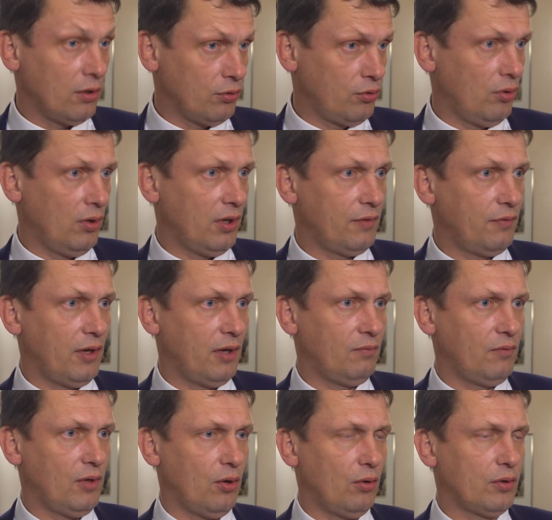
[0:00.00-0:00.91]
Natürlich
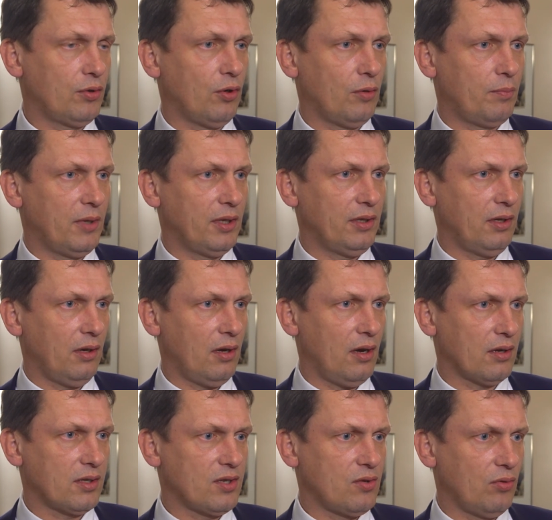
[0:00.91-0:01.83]
werden wir auch nochmal die
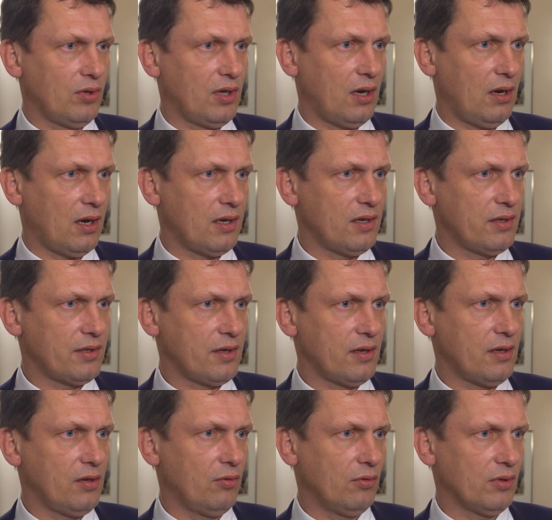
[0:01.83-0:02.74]
Reaktion der
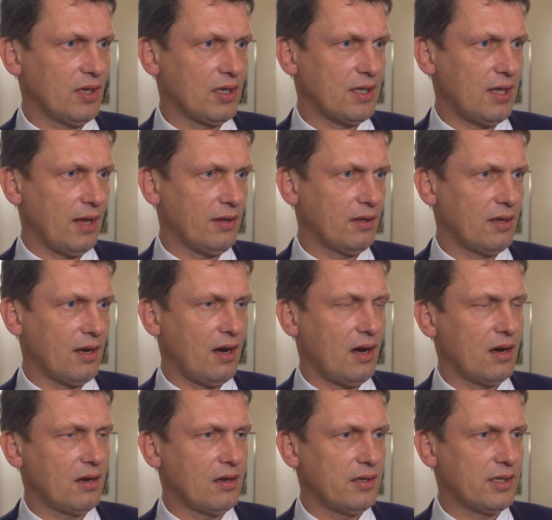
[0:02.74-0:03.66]
Landesregierung, des
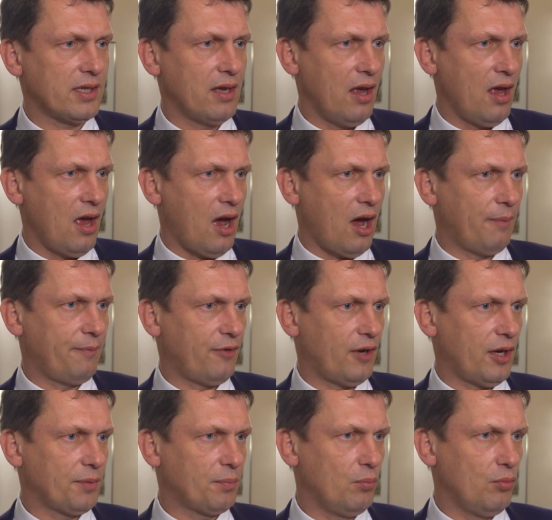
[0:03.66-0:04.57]
Landtages
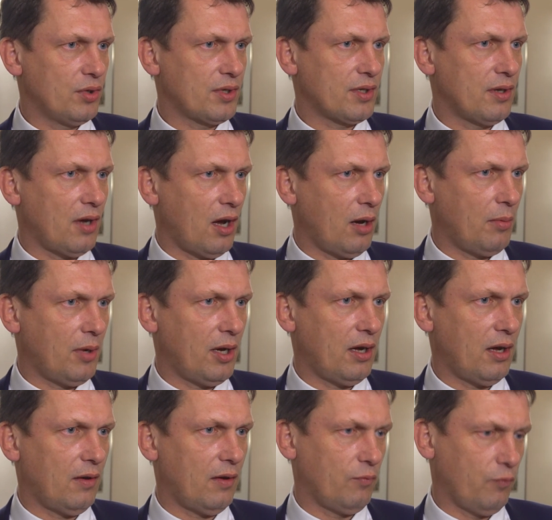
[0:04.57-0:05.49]
abwarten müssen.
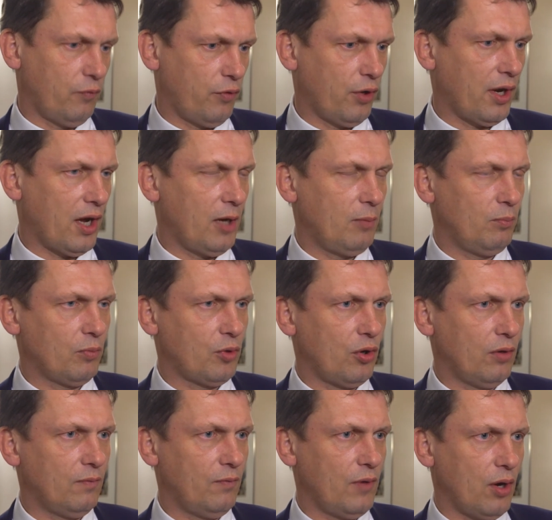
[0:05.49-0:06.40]
Aber von einem
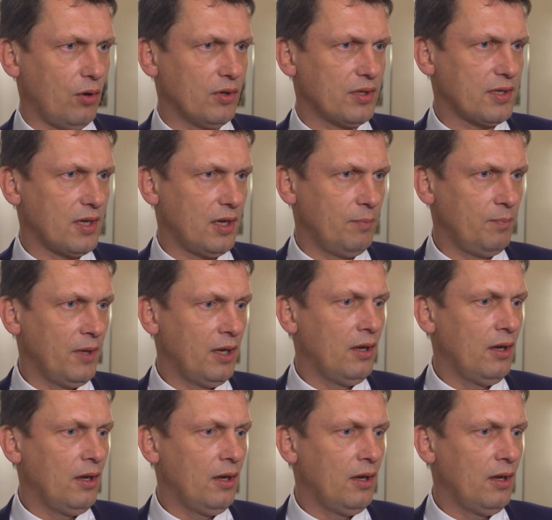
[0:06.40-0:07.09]
können wir ausgehen.